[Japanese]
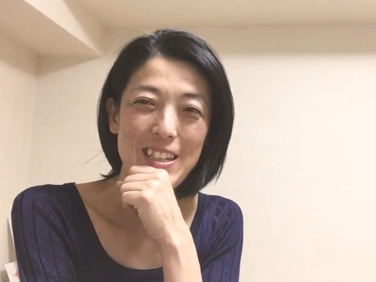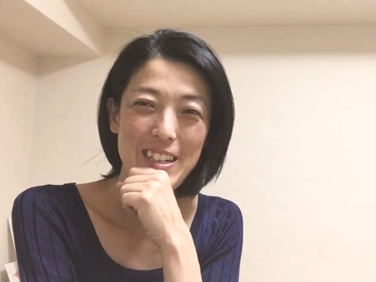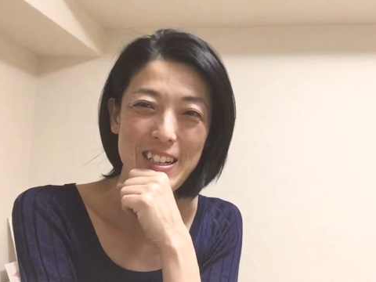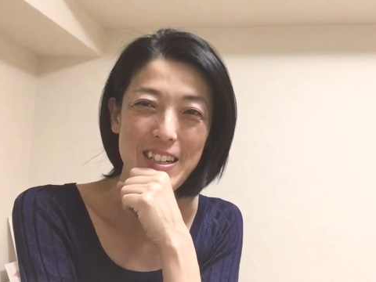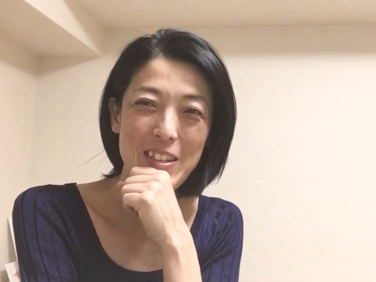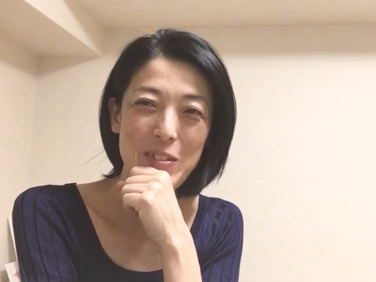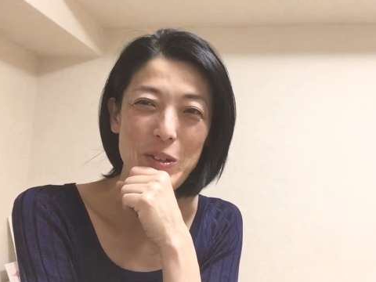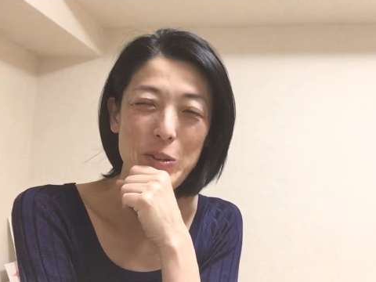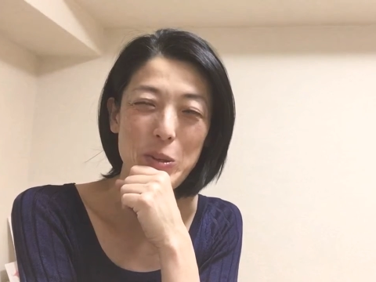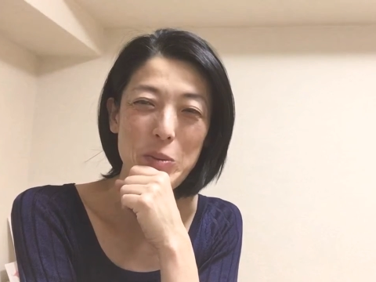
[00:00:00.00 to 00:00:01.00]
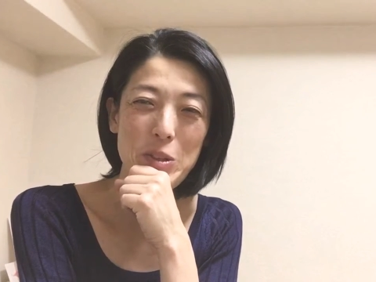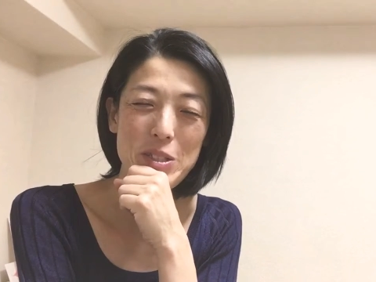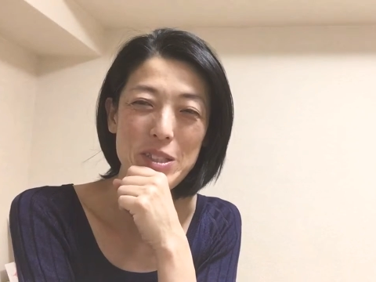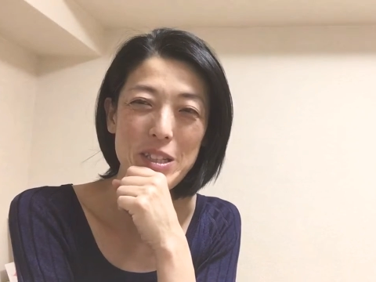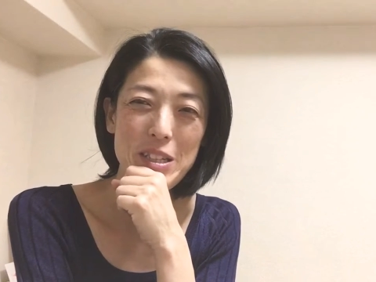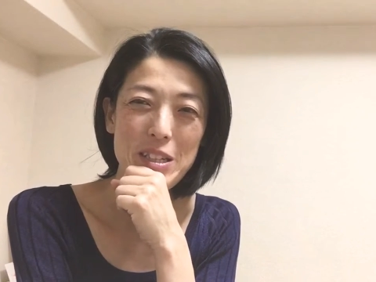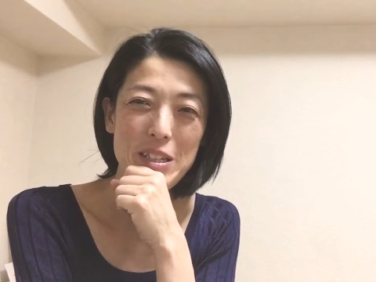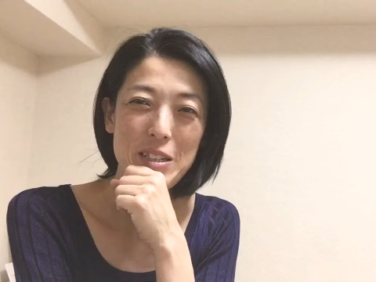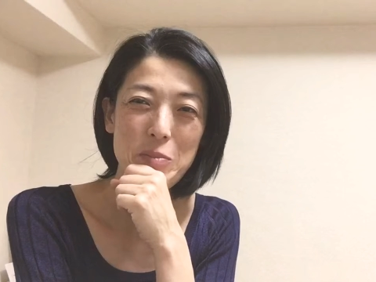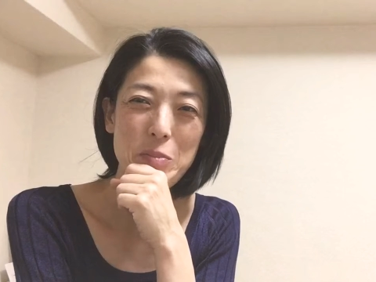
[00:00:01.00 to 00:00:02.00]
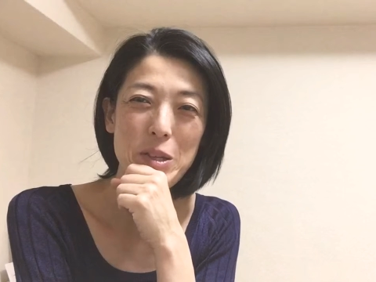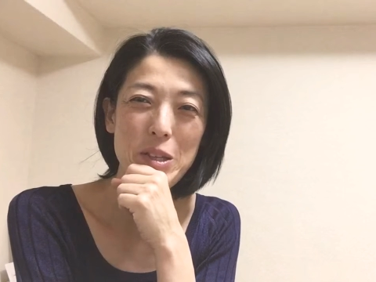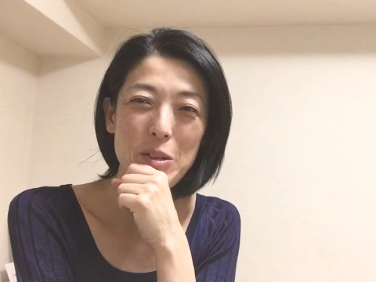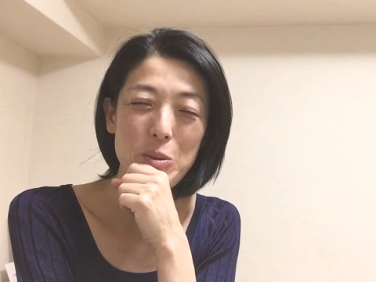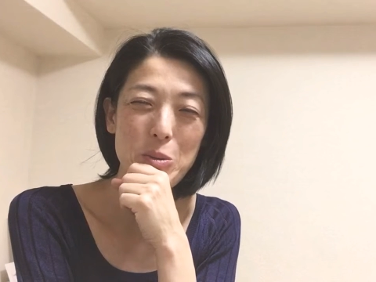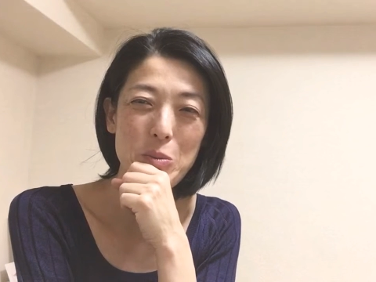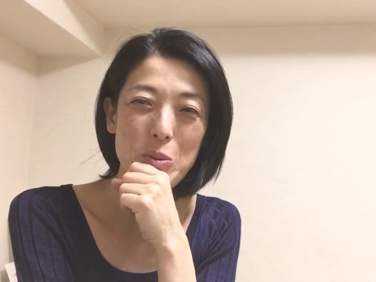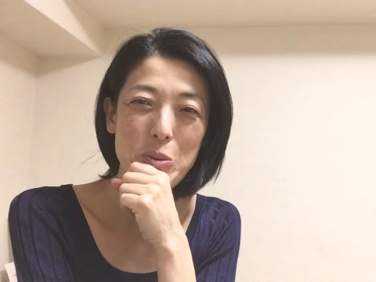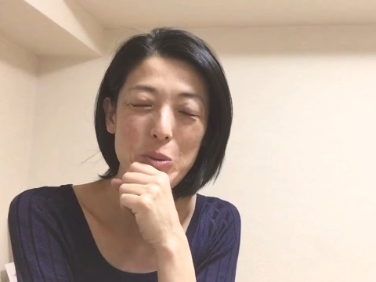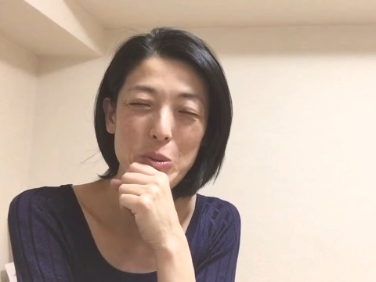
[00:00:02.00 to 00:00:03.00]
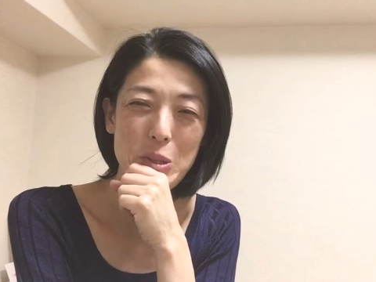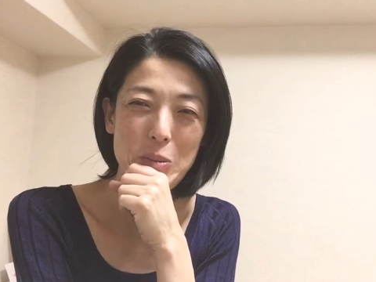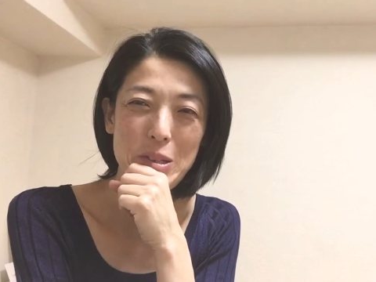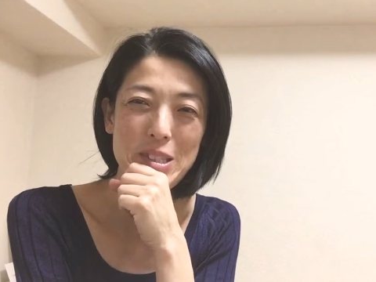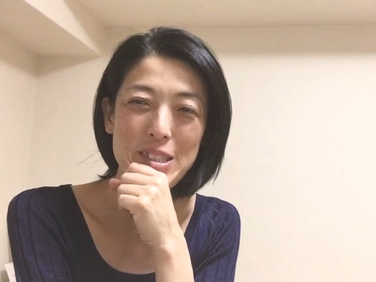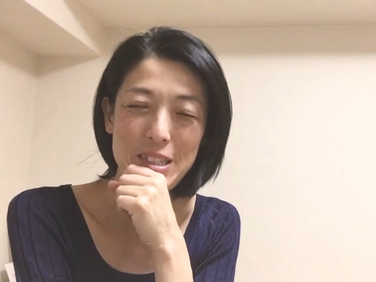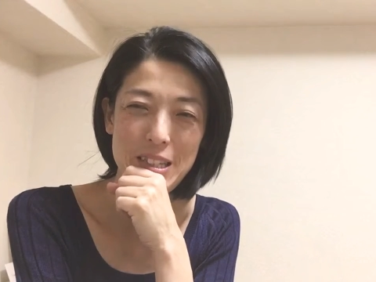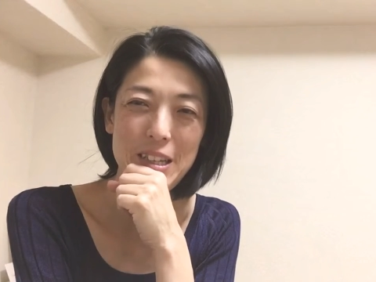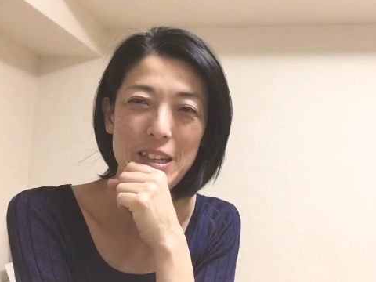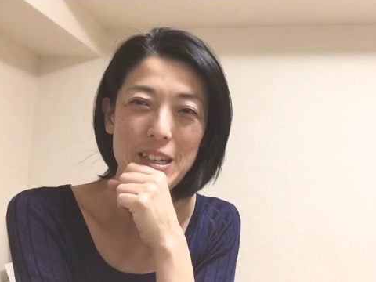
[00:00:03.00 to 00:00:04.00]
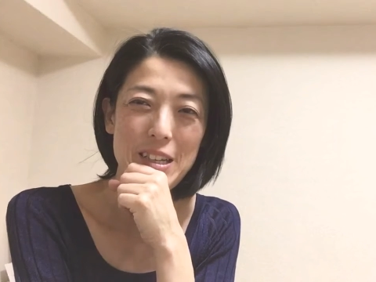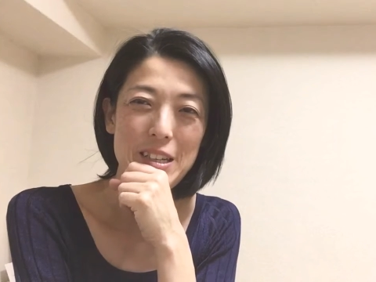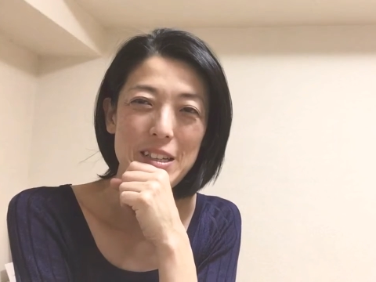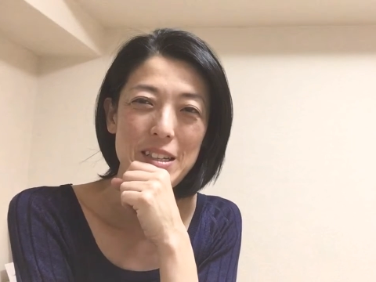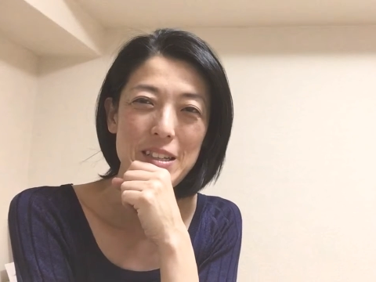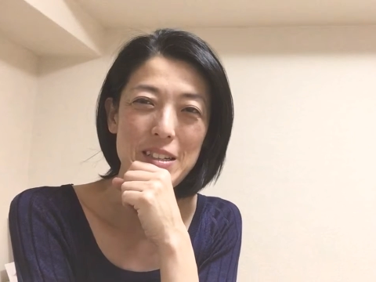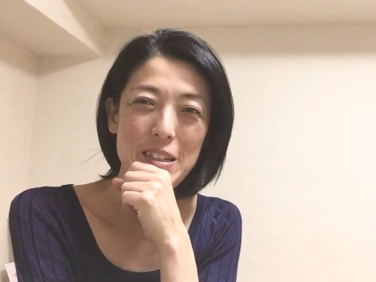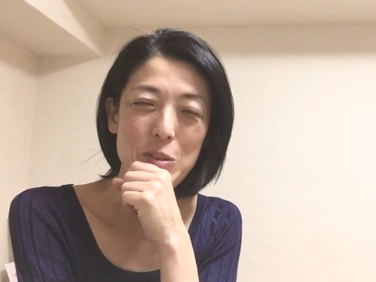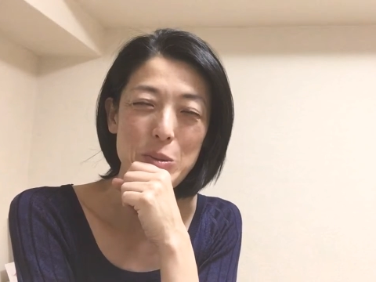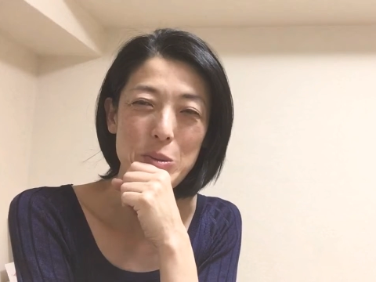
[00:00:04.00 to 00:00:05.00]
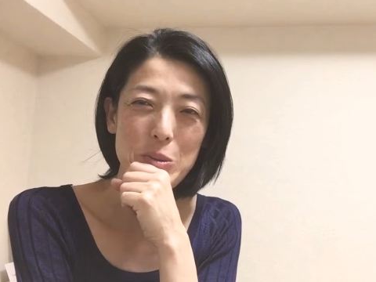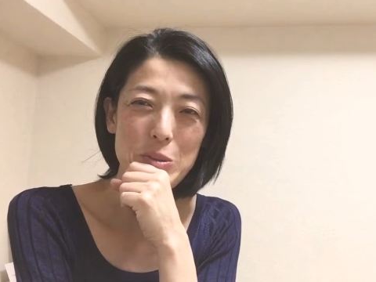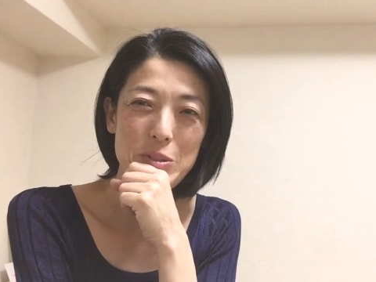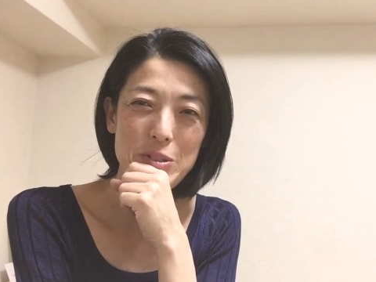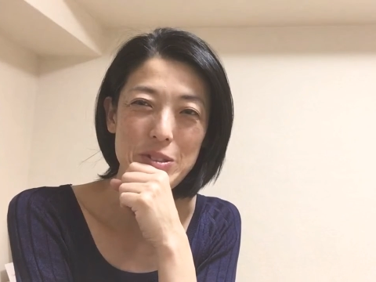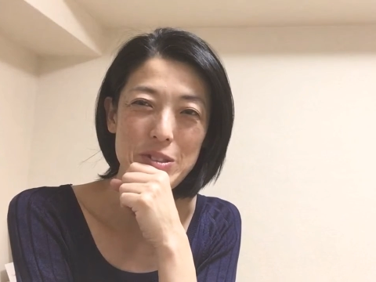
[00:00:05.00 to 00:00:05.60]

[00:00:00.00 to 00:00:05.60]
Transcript: はいまあこれもですね完璧にやろうと思うことを手放してあの